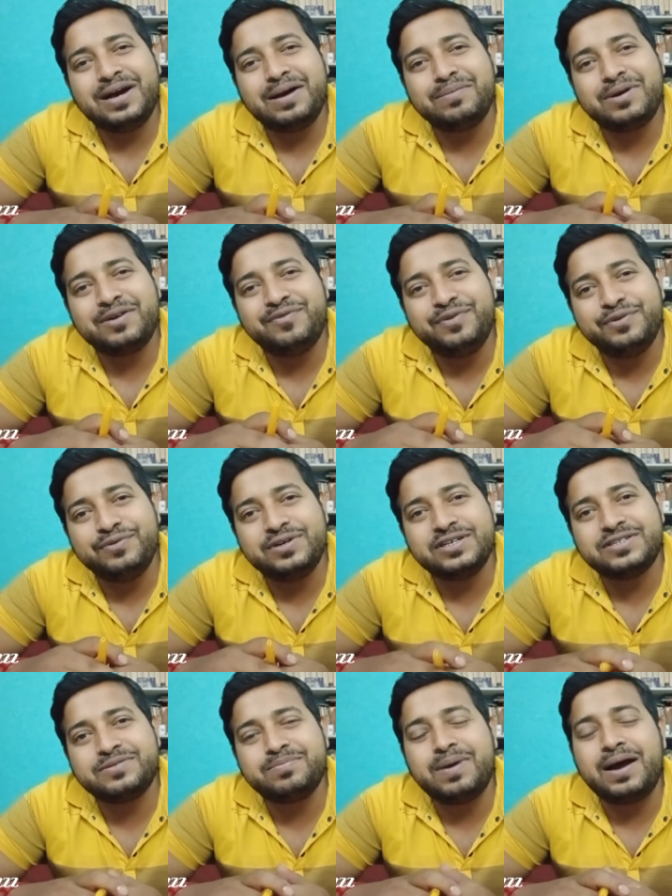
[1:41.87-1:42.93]
আমার
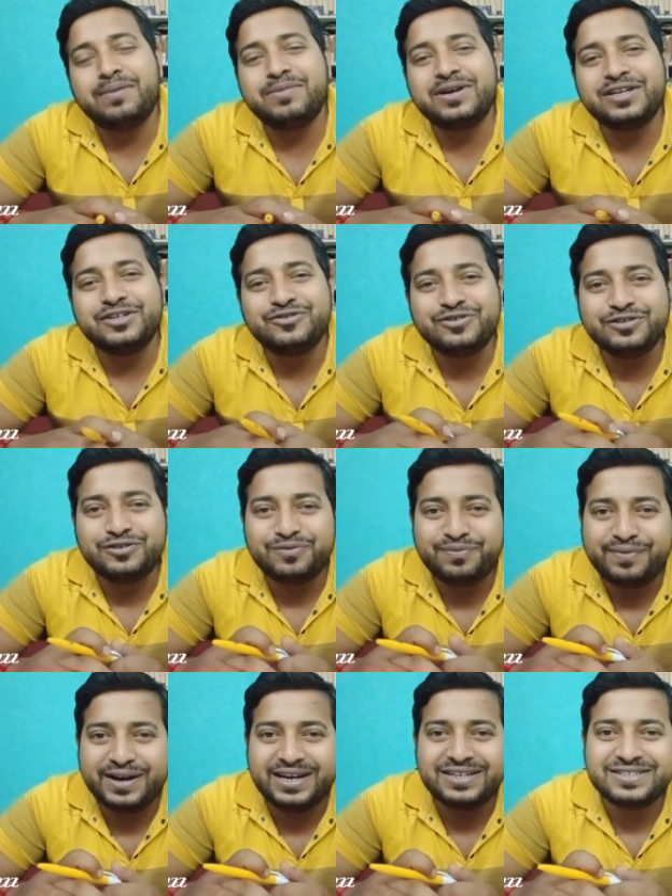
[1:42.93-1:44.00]
ভিউয়ার্স বা আমার কিছু কিছু
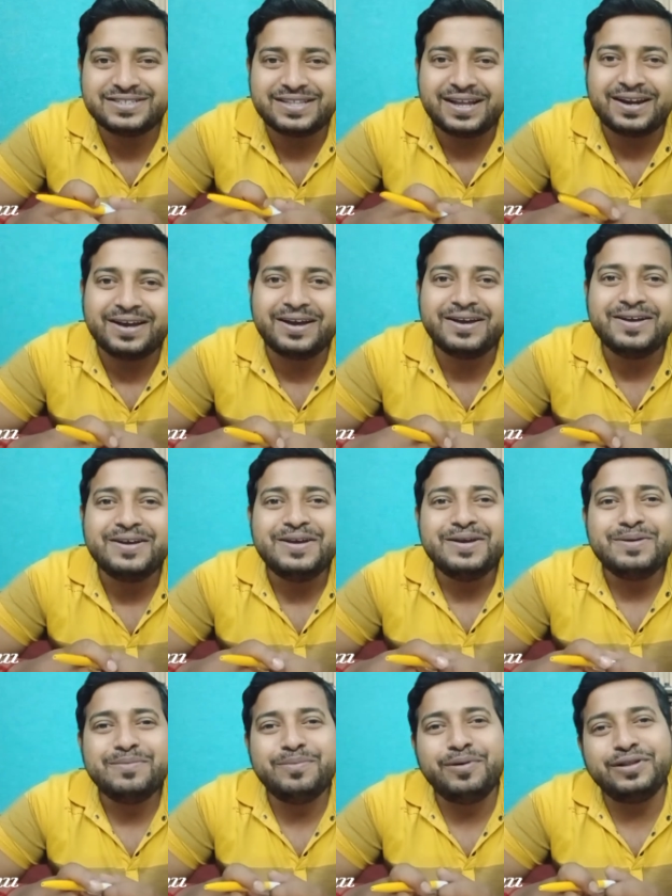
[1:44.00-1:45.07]
ফ্রেন্ডস তারা
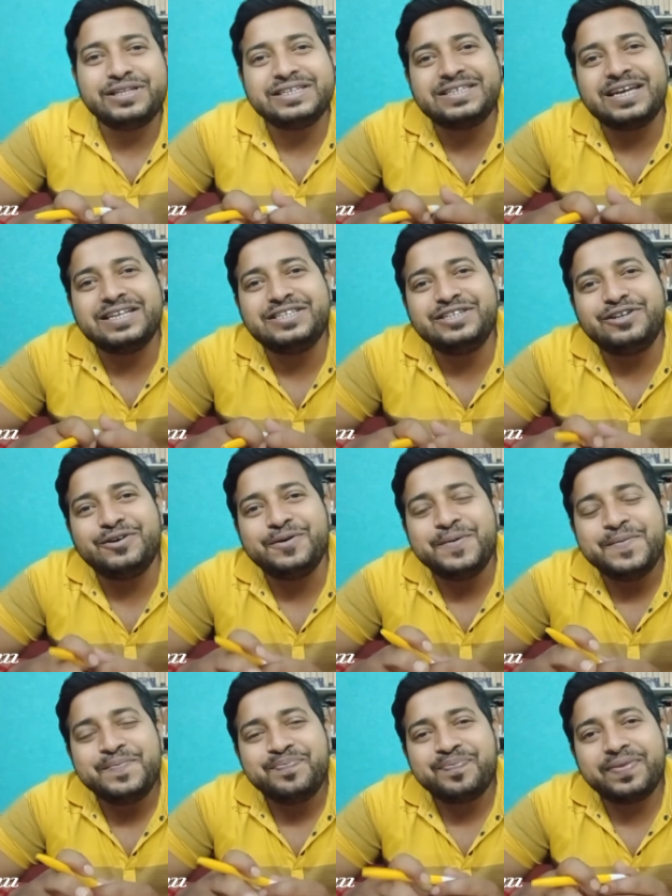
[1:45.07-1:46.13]
বলতে চাইছিল
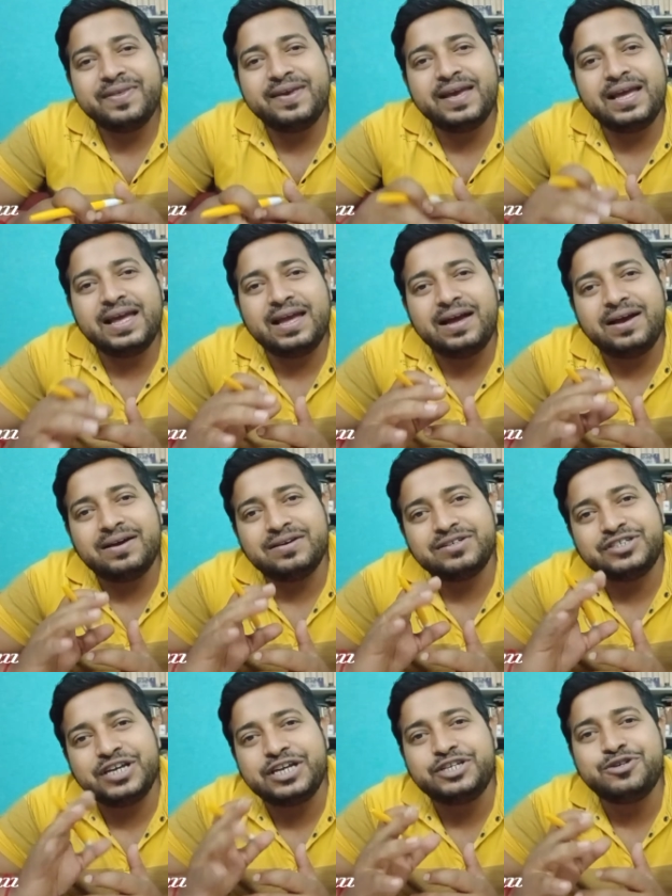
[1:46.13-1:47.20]
যে
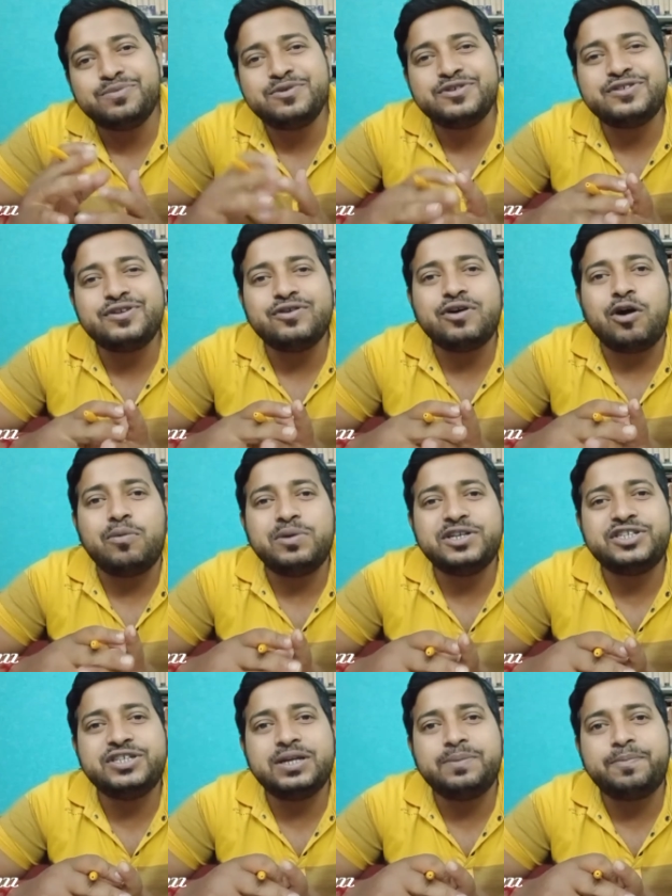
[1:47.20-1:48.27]
সেই সমস্ত
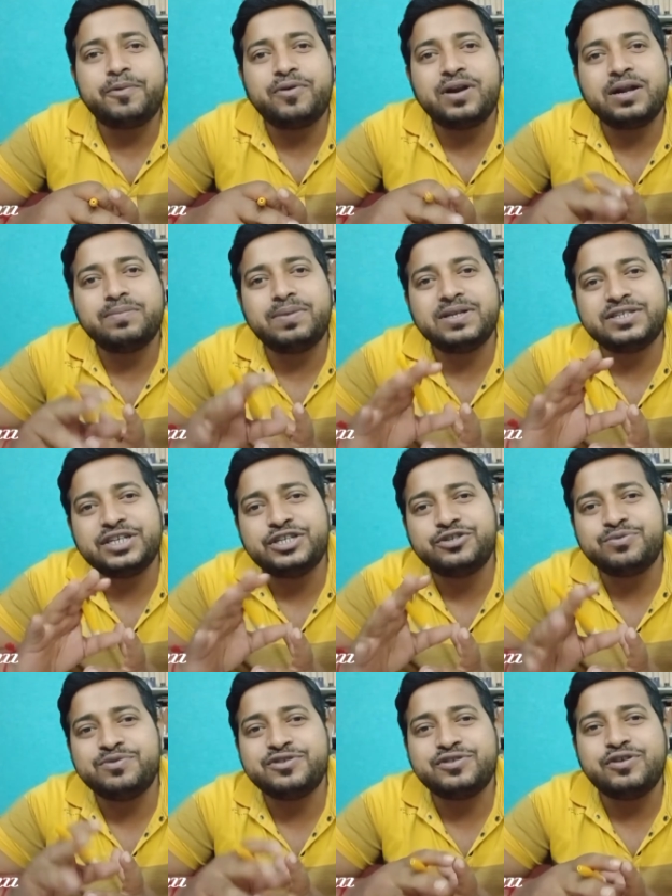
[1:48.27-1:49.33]
কমার্শিয়াল প্রোডাক্ট বা সেই
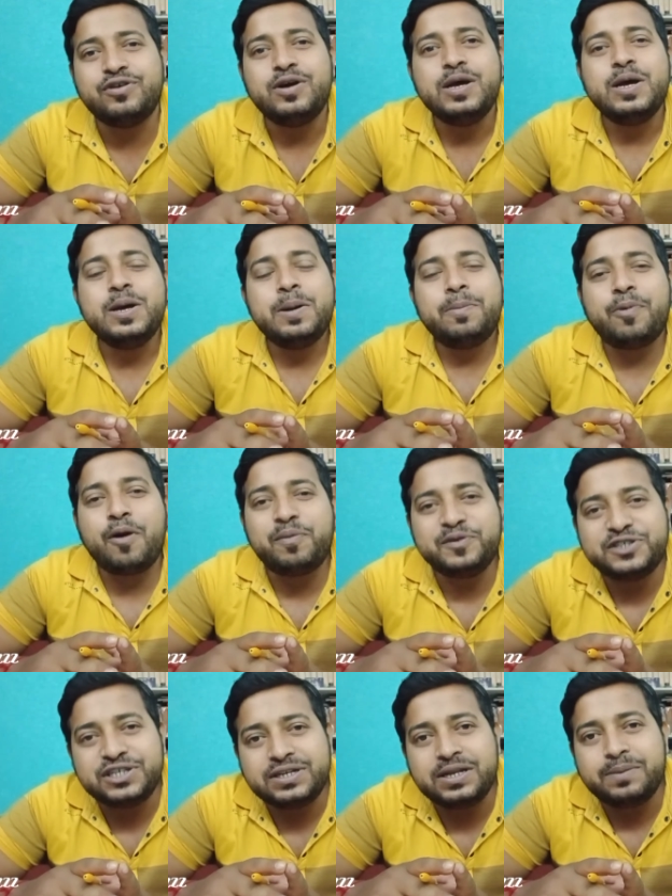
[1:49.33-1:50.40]
সমস্ত
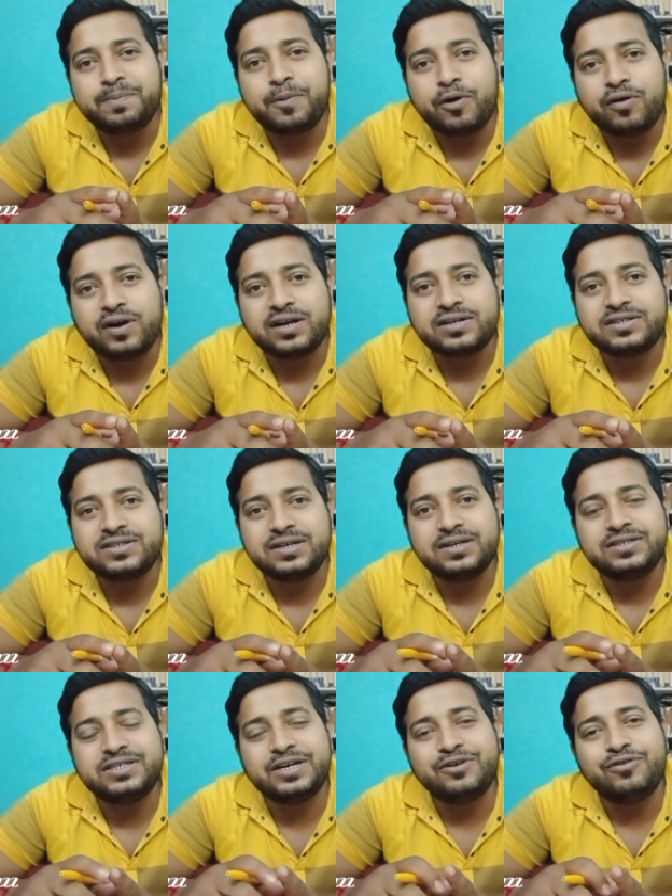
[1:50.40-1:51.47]
প্রফেশনাল প্রোডাক্ট
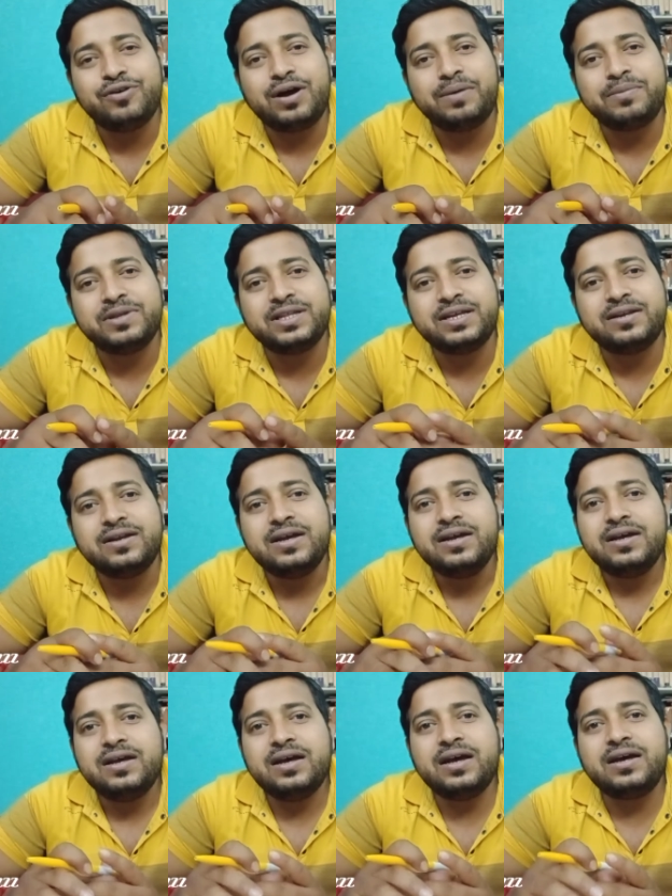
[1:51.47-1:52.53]
যেগুলো আমাদের
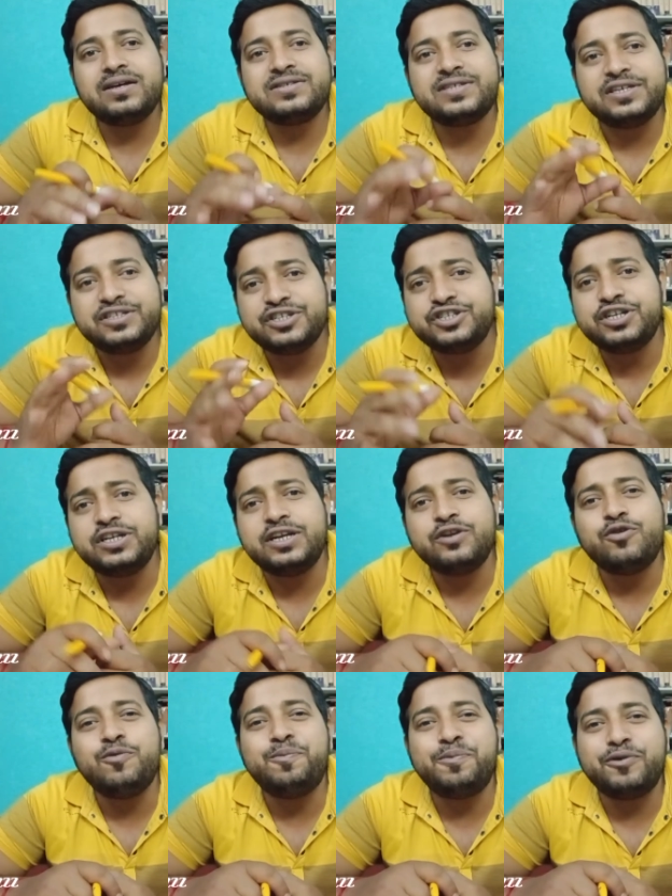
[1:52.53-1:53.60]
সাজেশনের
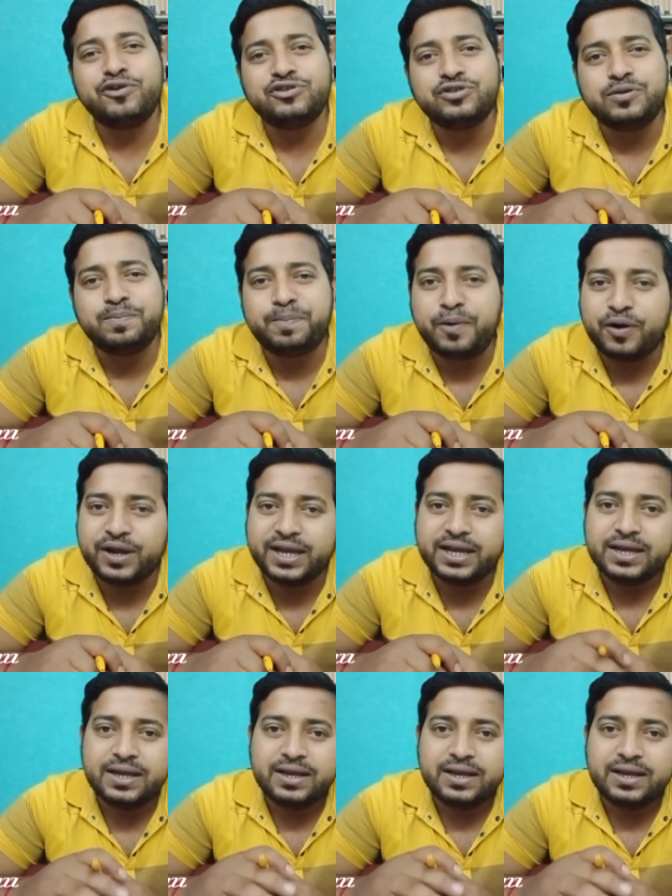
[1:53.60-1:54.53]
খুব প্রয়োজন পড়ে